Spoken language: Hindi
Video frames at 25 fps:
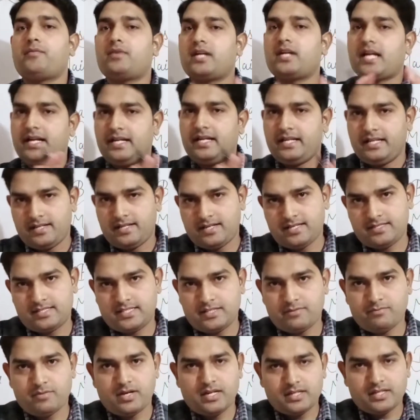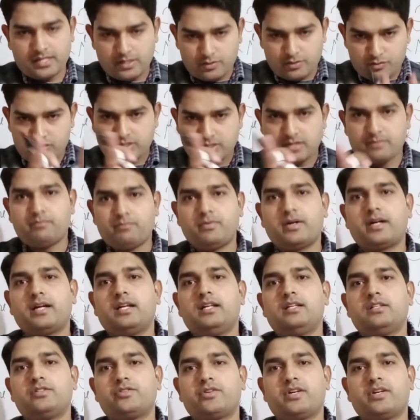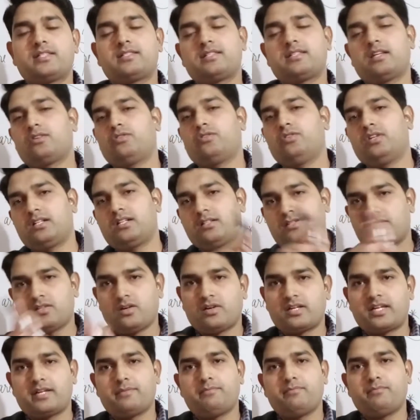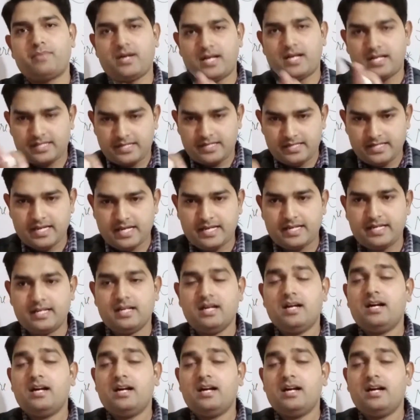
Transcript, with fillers: ग्राइंडिंग का इस्तेमाल करें उसके बगल जो है सर्कुलर सॉ के पा किनारे